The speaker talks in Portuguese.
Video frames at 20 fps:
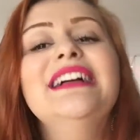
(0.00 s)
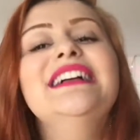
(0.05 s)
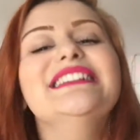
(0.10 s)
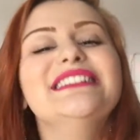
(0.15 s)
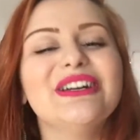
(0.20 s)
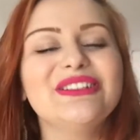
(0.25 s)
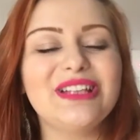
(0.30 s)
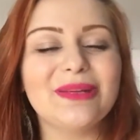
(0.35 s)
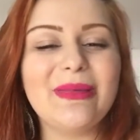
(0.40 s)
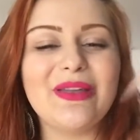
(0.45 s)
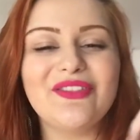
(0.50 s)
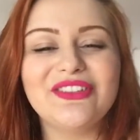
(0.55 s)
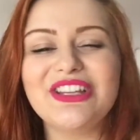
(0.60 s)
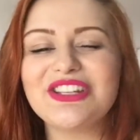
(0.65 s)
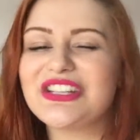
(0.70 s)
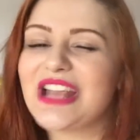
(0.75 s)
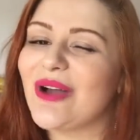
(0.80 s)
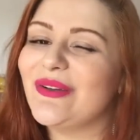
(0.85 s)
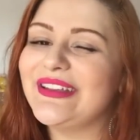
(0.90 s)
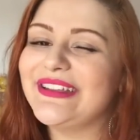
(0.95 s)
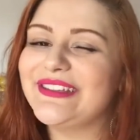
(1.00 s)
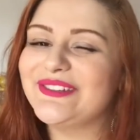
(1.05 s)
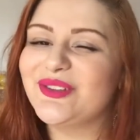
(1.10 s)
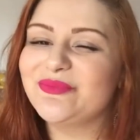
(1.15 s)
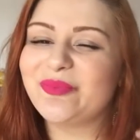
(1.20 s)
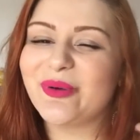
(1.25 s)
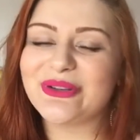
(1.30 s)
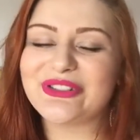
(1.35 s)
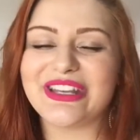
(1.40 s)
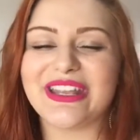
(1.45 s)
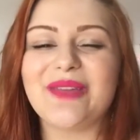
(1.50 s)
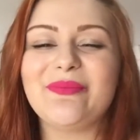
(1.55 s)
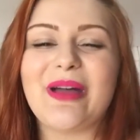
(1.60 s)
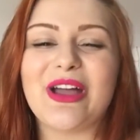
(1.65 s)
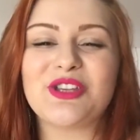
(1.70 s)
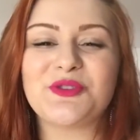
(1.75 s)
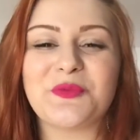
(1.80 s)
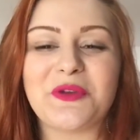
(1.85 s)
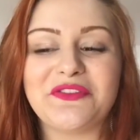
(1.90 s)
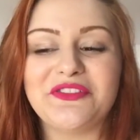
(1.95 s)
Então eu também vou deixar o link do post aqui
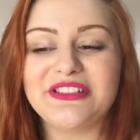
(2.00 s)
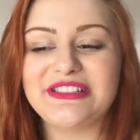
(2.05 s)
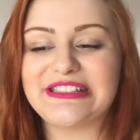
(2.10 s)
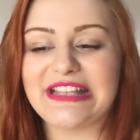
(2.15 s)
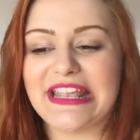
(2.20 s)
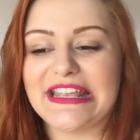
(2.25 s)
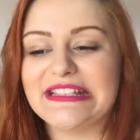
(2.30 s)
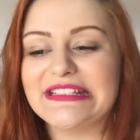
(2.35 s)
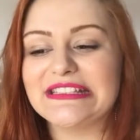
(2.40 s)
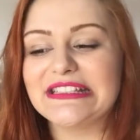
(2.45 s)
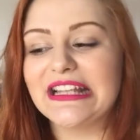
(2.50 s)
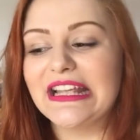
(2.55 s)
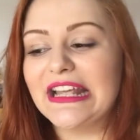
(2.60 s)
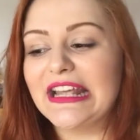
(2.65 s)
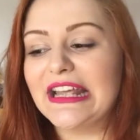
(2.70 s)
embaixo pra vocês.